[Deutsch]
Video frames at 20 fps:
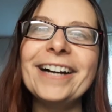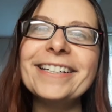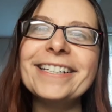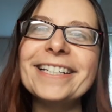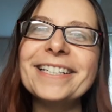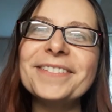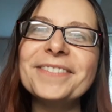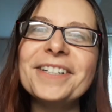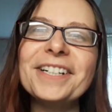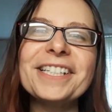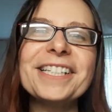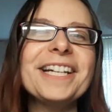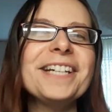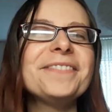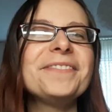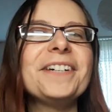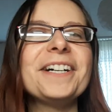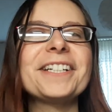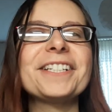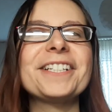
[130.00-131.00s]
Und jetzt mache ich
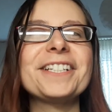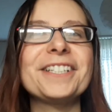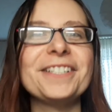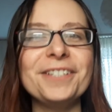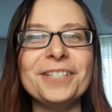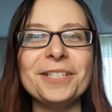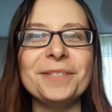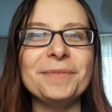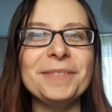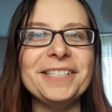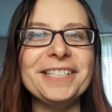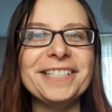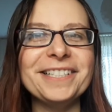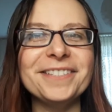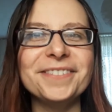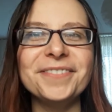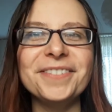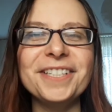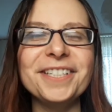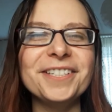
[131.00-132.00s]
einfach Schluss mit
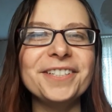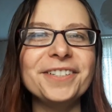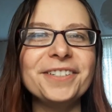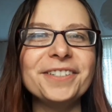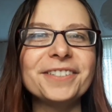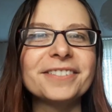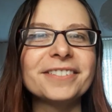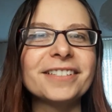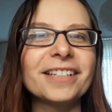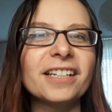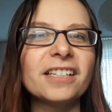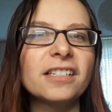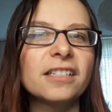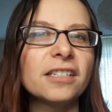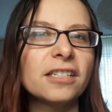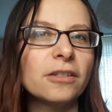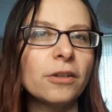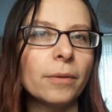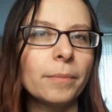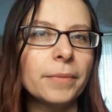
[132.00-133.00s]
diesem Video und rede
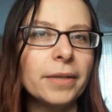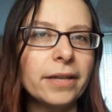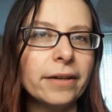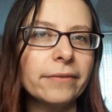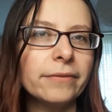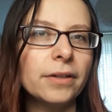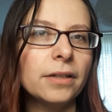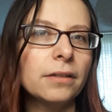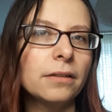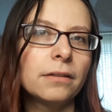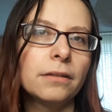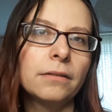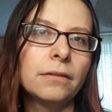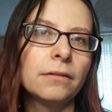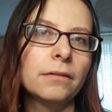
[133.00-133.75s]
nicht noch mehr, weil